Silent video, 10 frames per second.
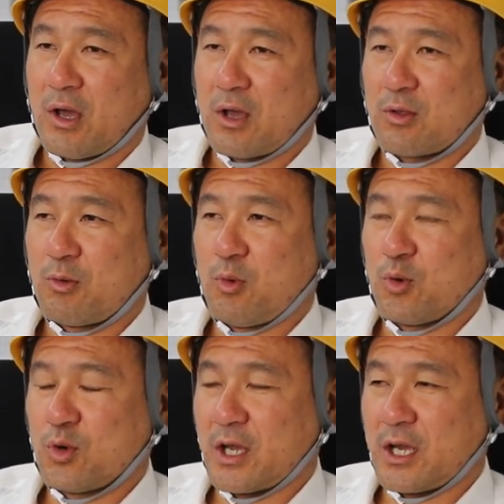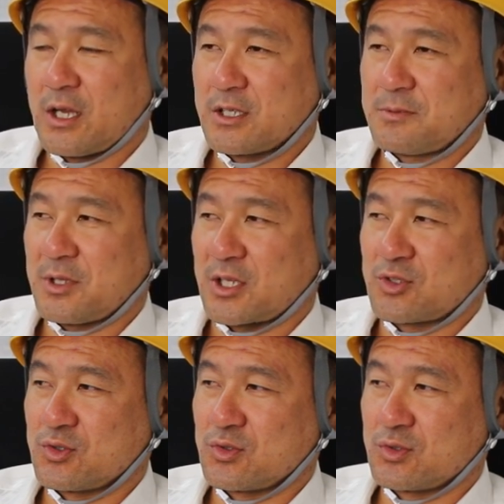あの僕がやり始めた
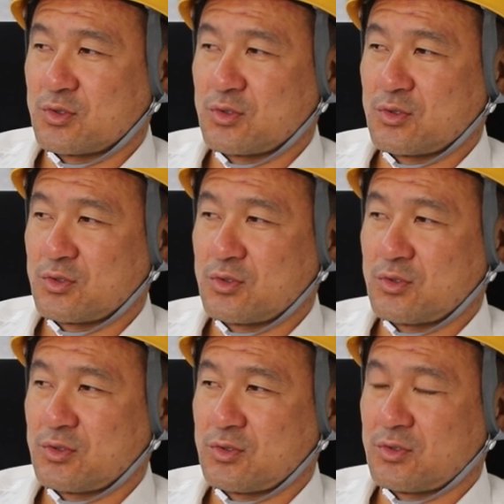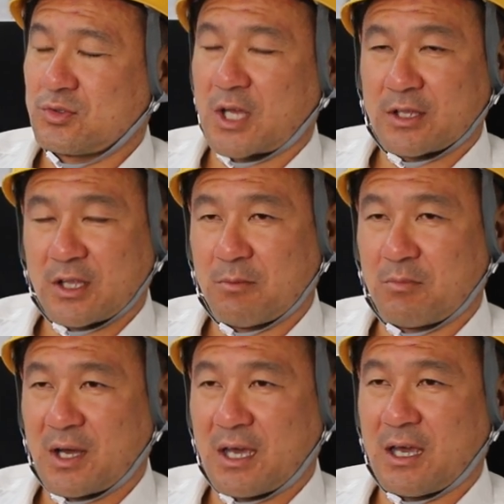十何
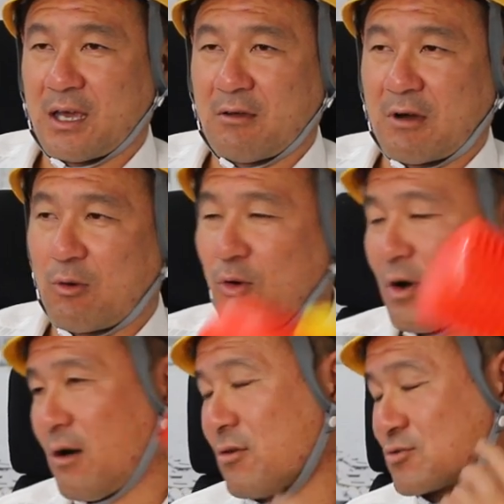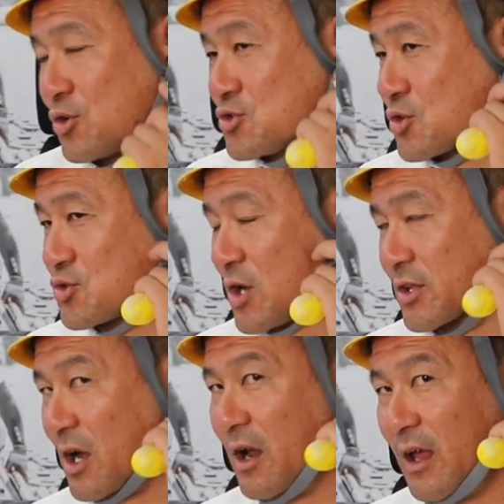年前はホーハン本当にしょっちゅう
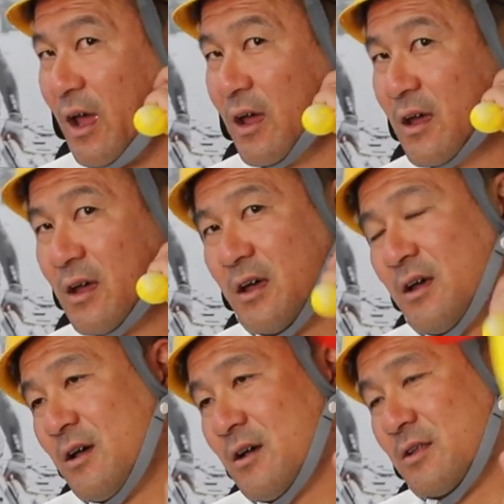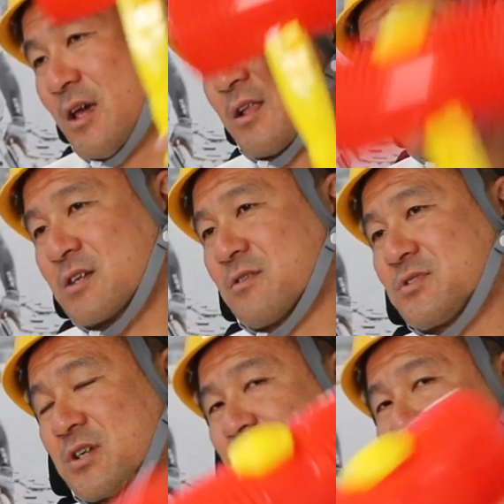あったからねで下手したらう
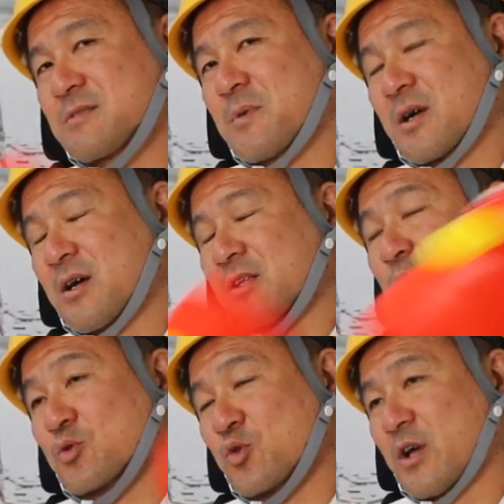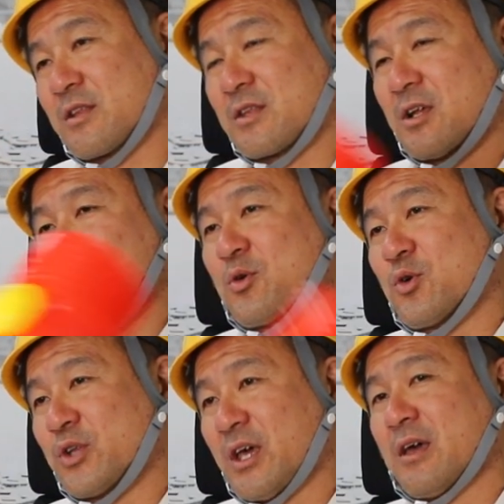ちが芝かけて塗装やってる
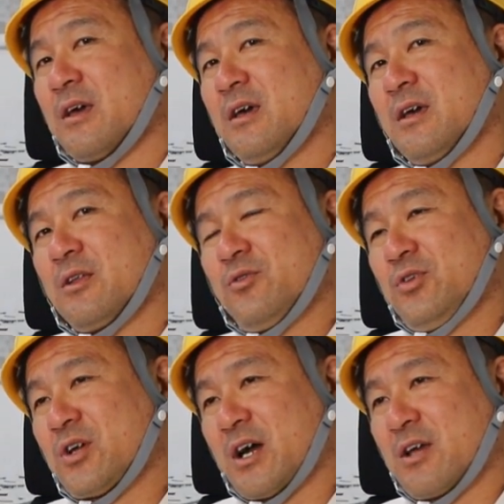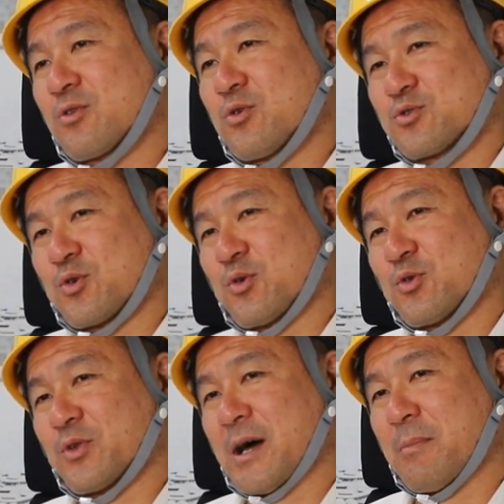横で塗り替え道場
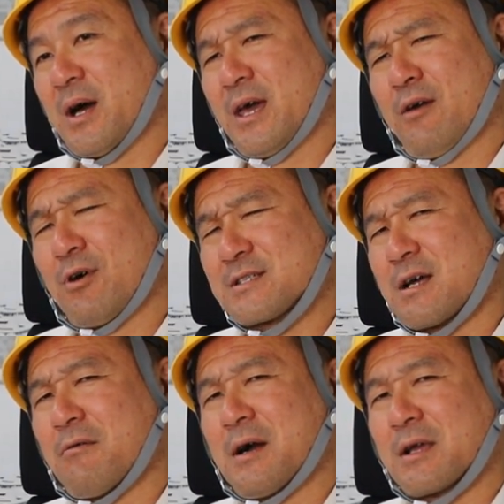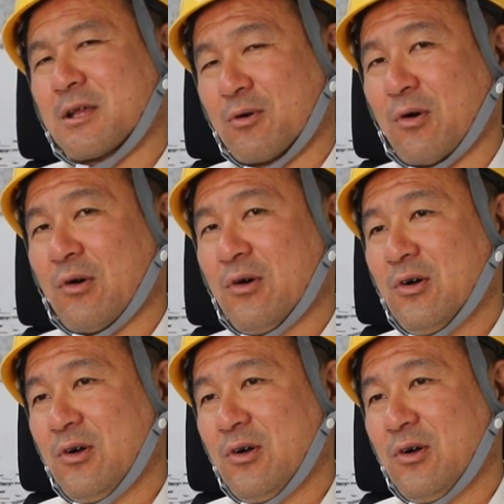の名前は使わんけど